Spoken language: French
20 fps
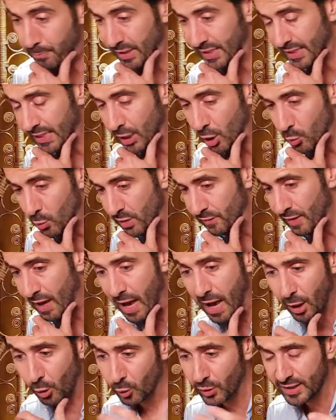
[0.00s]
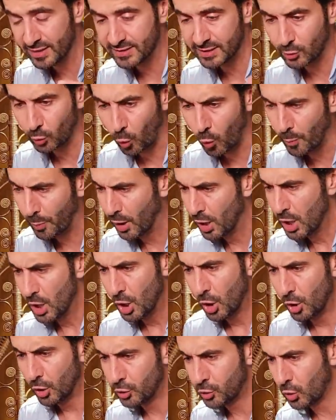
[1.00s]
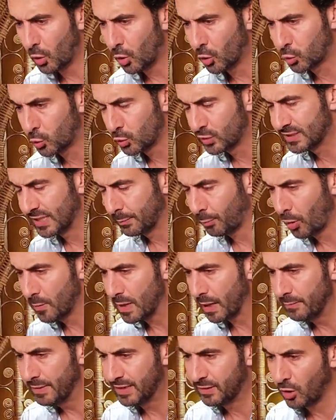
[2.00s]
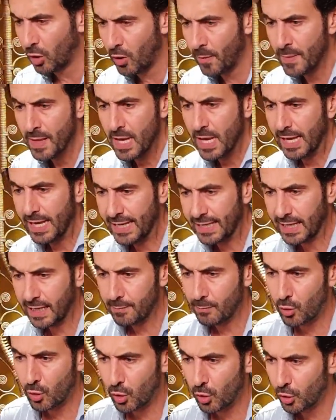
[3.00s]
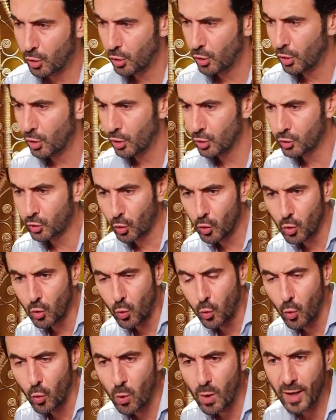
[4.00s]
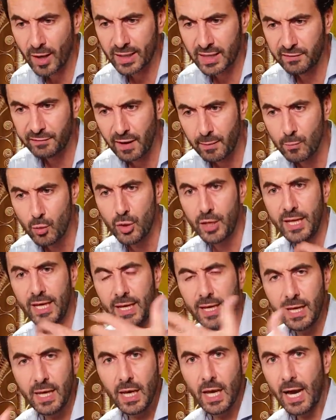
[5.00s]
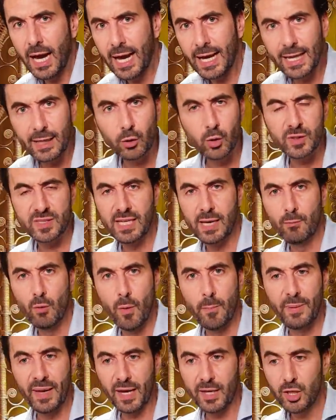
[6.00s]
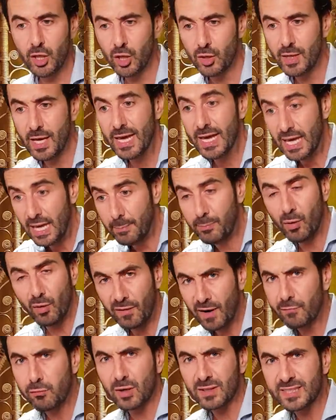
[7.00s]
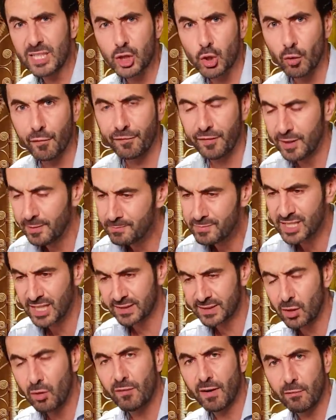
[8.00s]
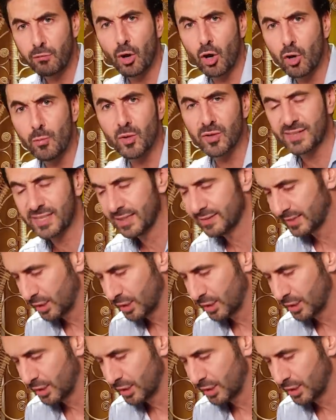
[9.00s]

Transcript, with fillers: Piqué, lui, va haranguer ses troupes durant toute cette première mi-temps. Également dans le couloir qui va mener à la deuxième période. Et puis on va le voir s'échauffer. Tiens, tiens, on va le voir commencer à